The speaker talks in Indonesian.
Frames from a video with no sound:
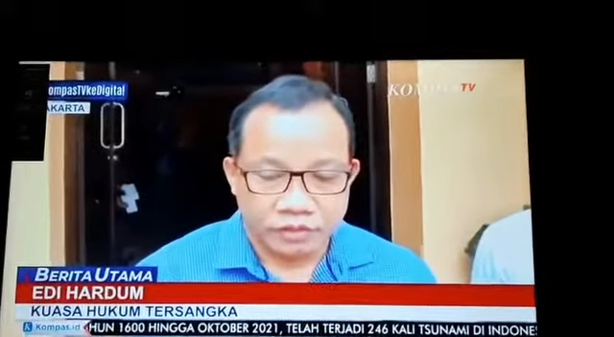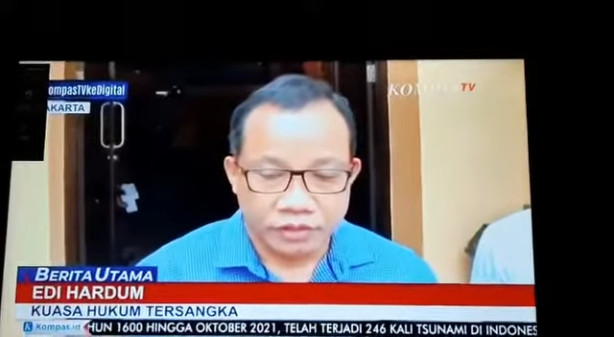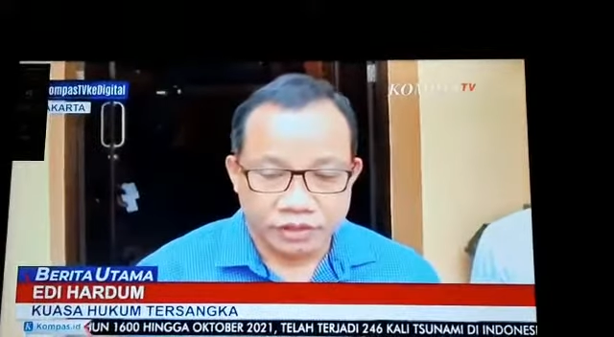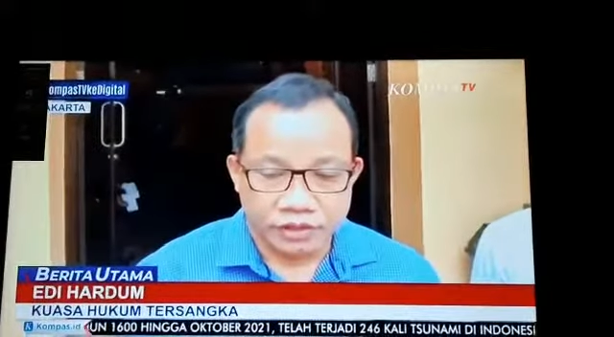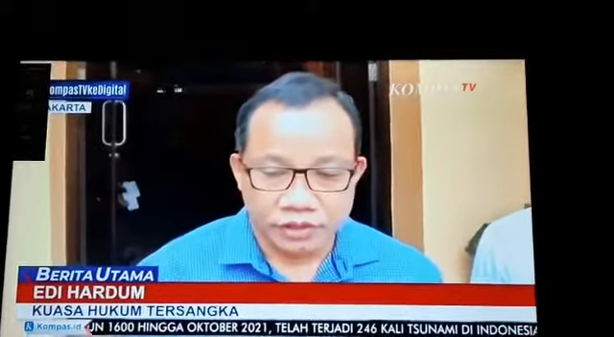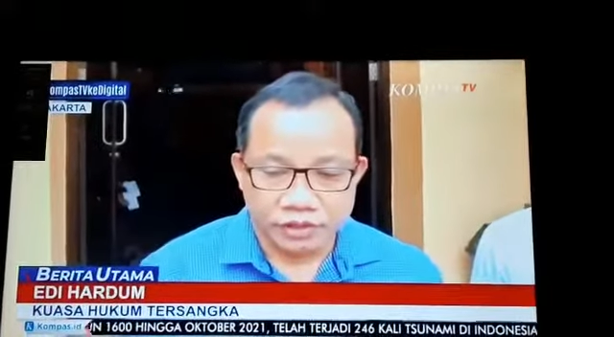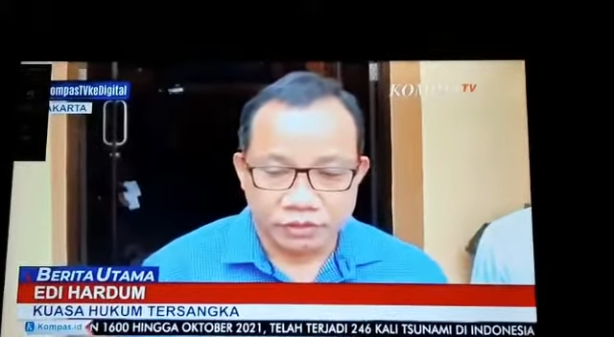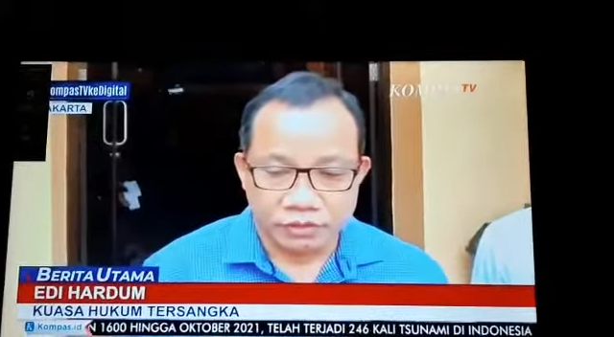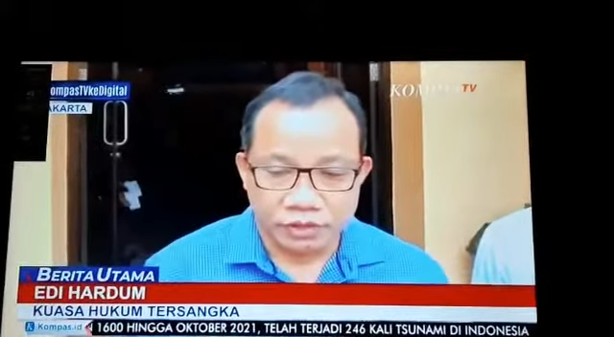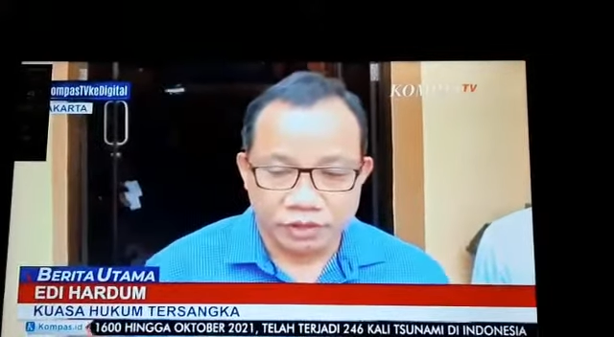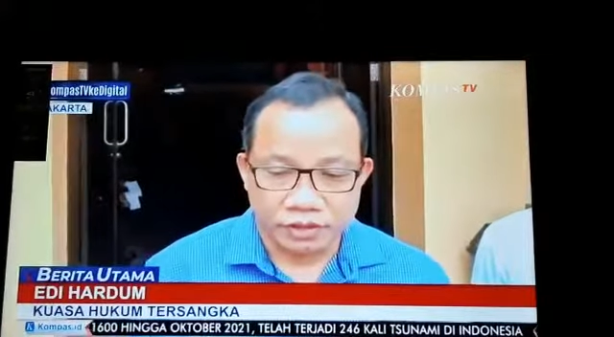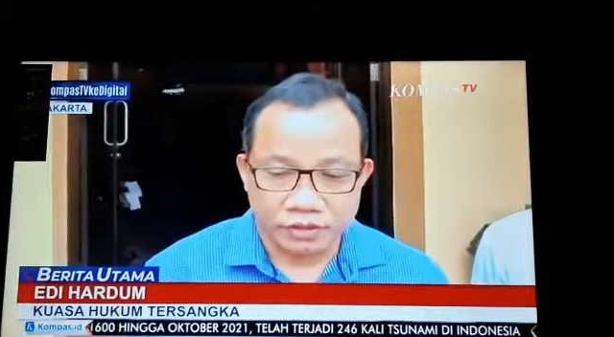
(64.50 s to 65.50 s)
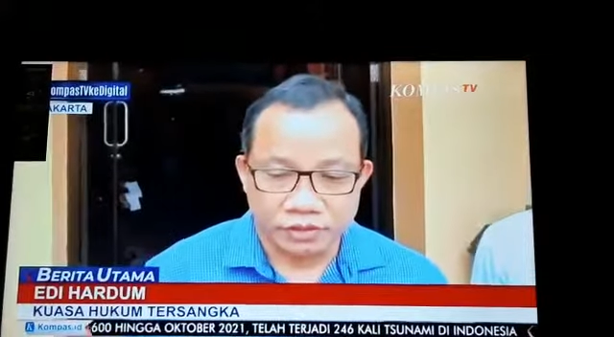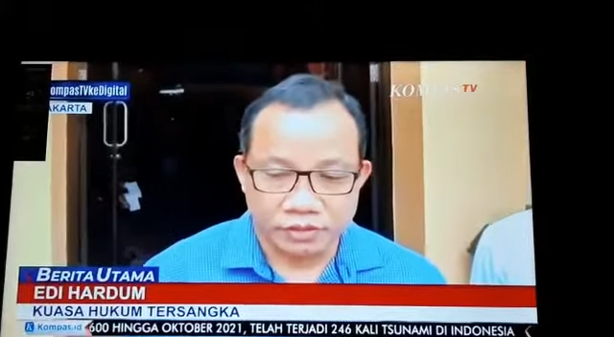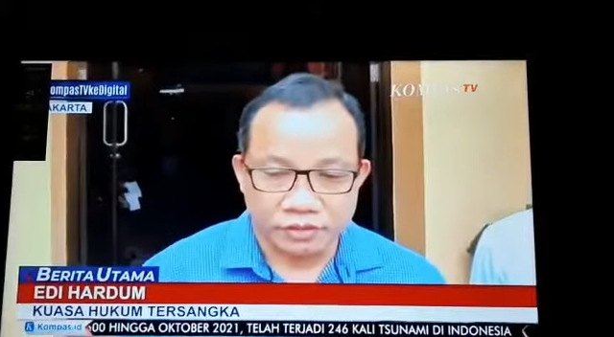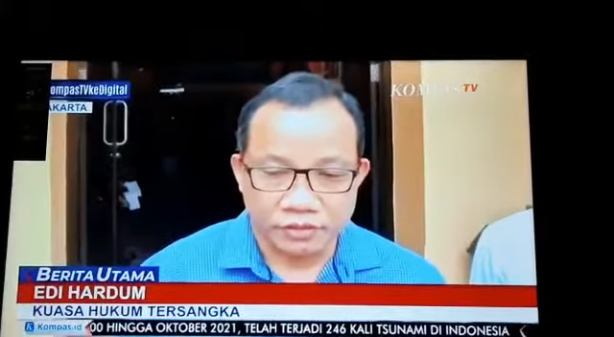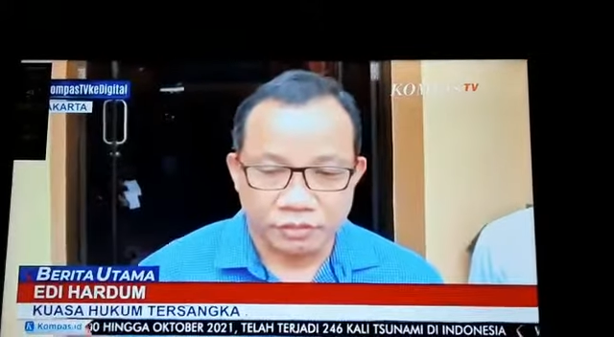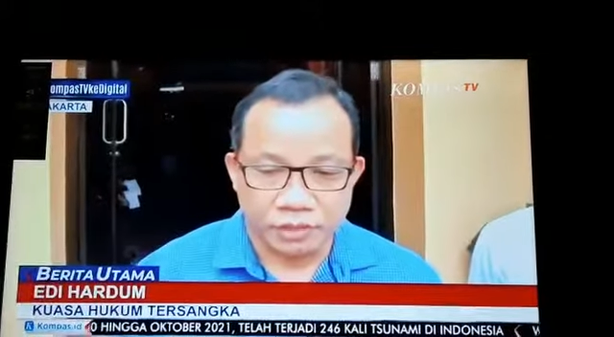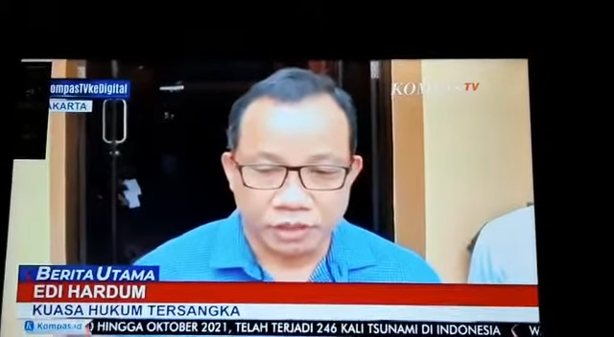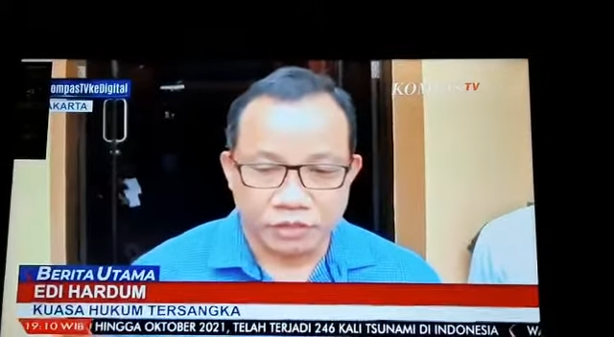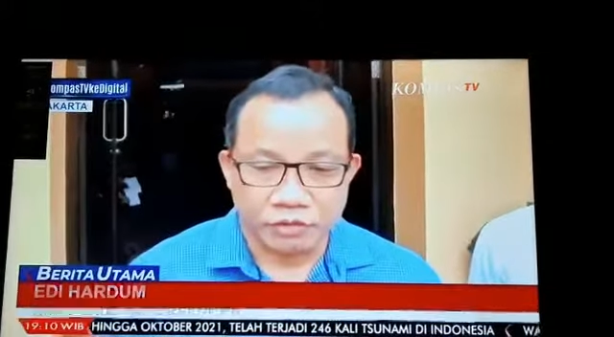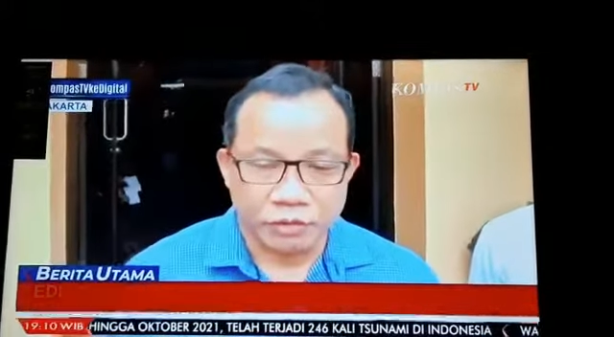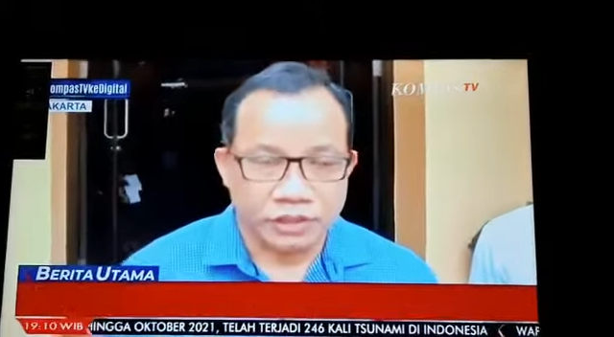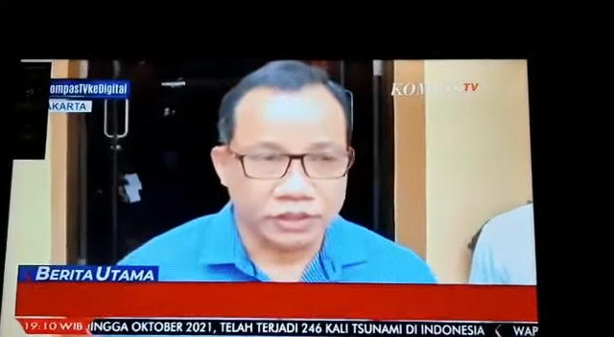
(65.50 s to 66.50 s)
bahwa dia seorang
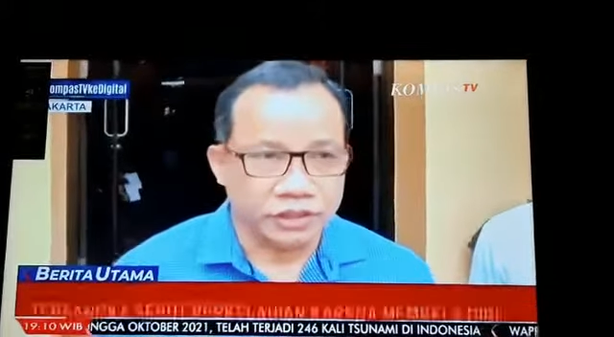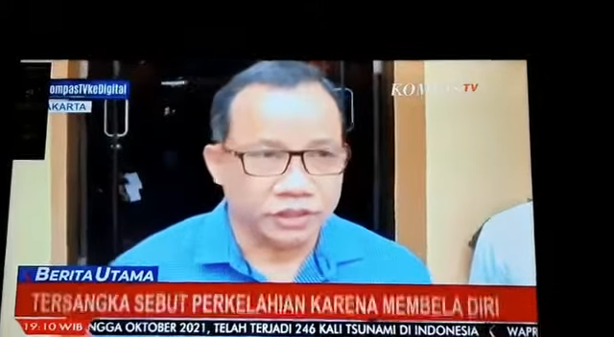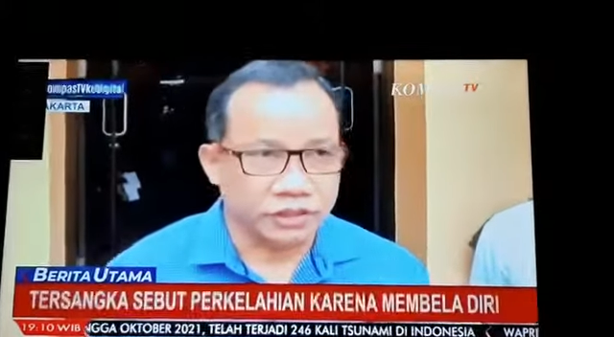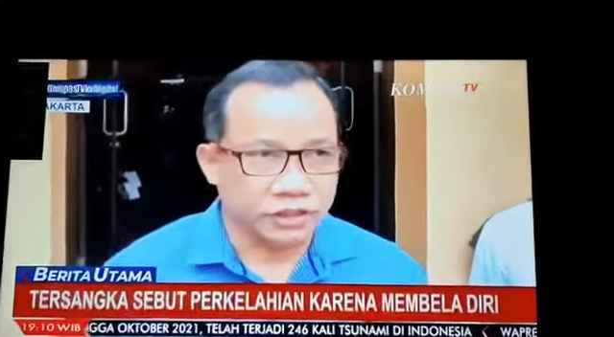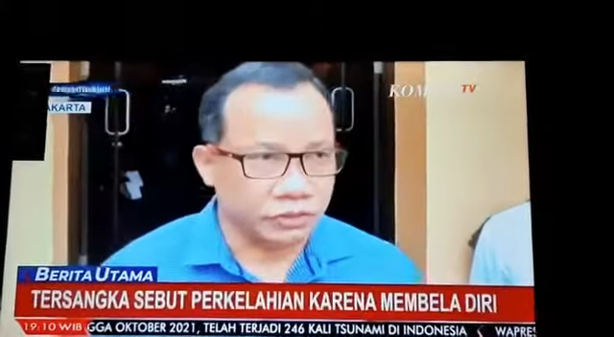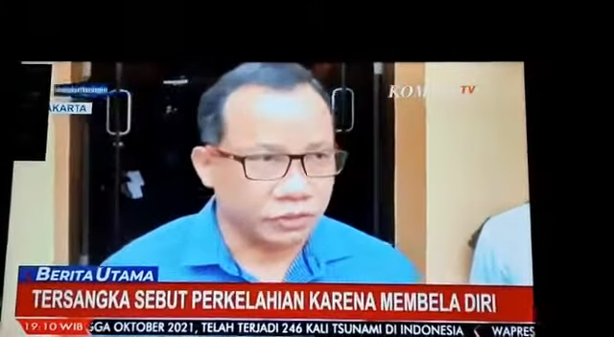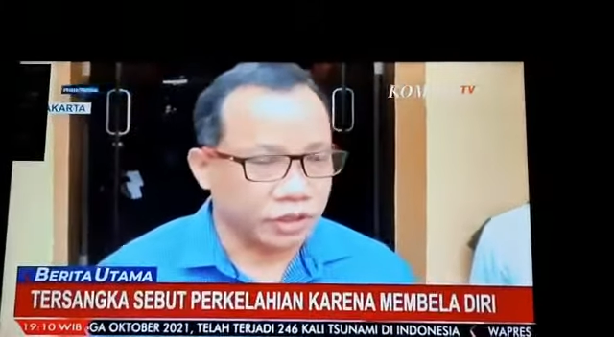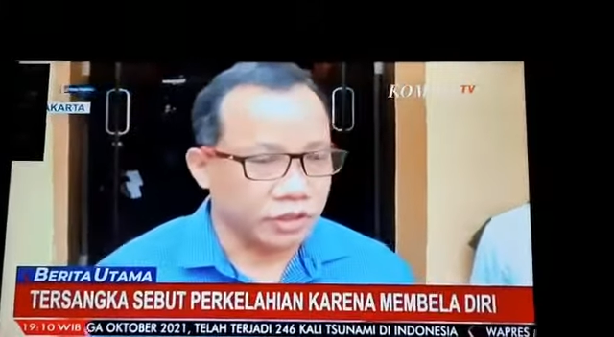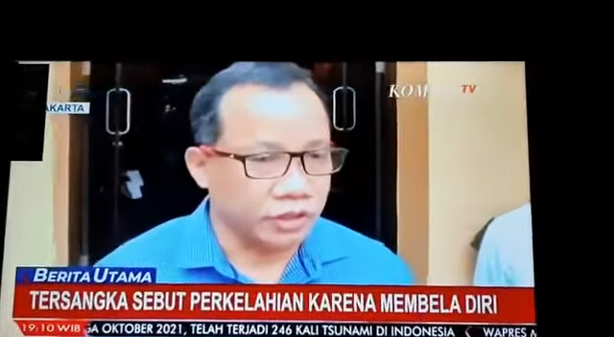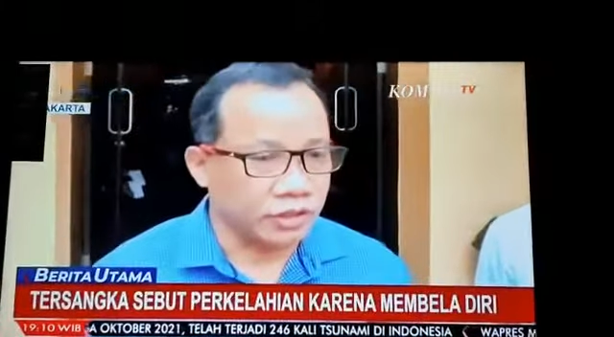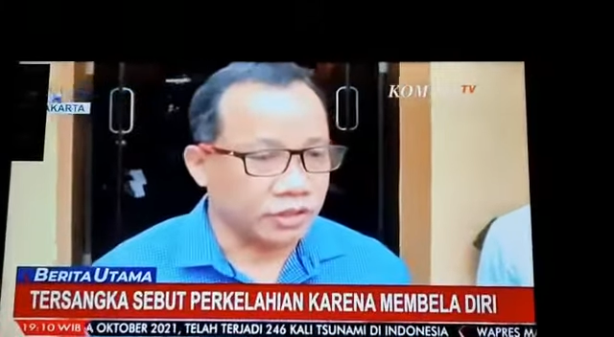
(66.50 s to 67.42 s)
pelaku pelecehan seksual